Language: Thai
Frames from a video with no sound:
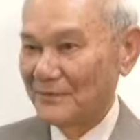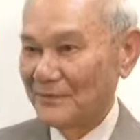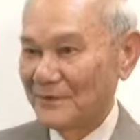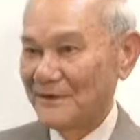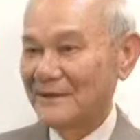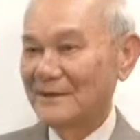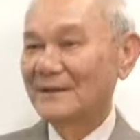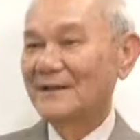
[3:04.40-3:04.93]
บ
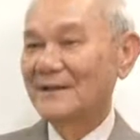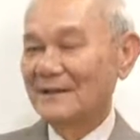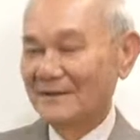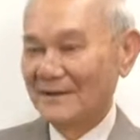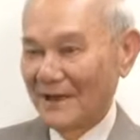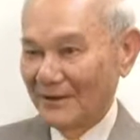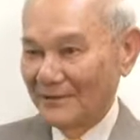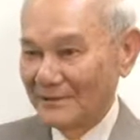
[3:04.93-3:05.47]
นี้
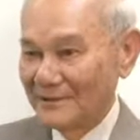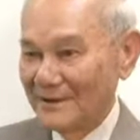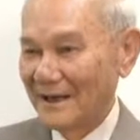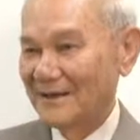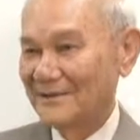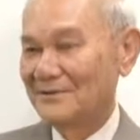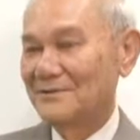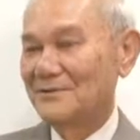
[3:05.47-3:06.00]
แล้วหรืออยั
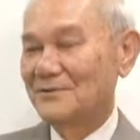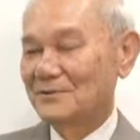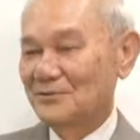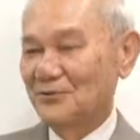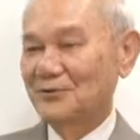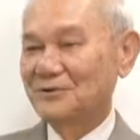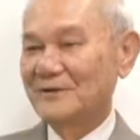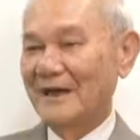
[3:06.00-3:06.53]
ง
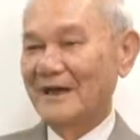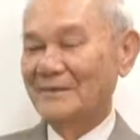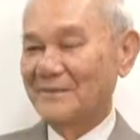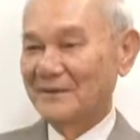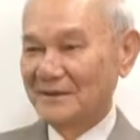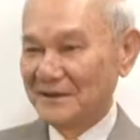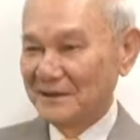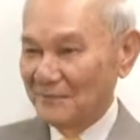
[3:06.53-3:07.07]
ส่วนใหญ่มั
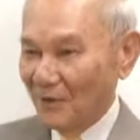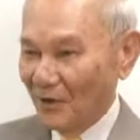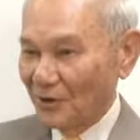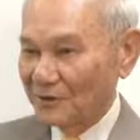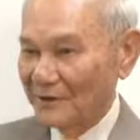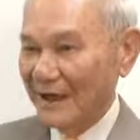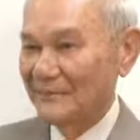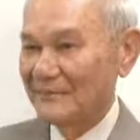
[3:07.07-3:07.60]
นดีพอ
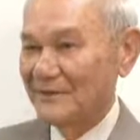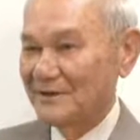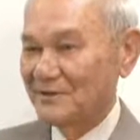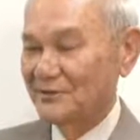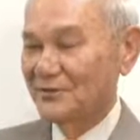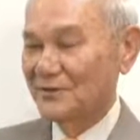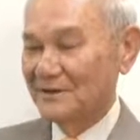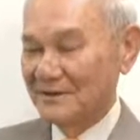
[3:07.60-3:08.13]
ตามที่
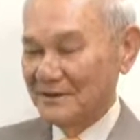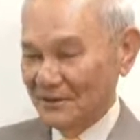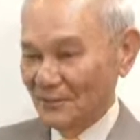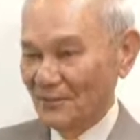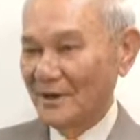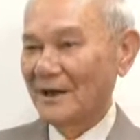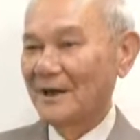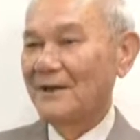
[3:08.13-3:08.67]
ตัวคิด
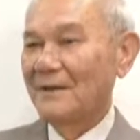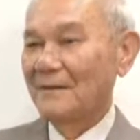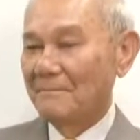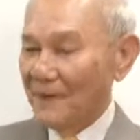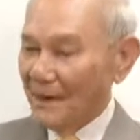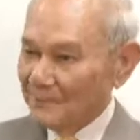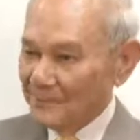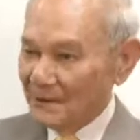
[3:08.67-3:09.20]
ว่า
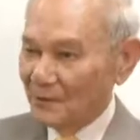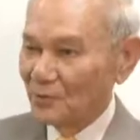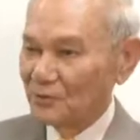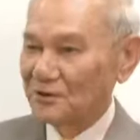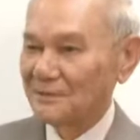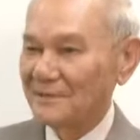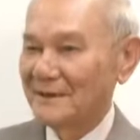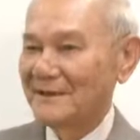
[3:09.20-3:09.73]
บ้านเมืองควร
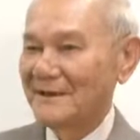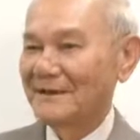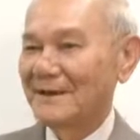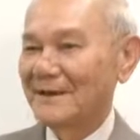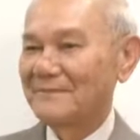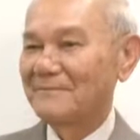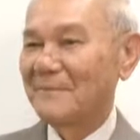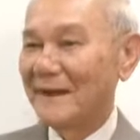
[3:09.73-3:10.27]
จะเป็นอย่าง
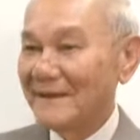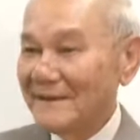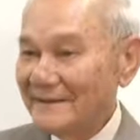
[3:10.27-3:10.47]
นั้นไหม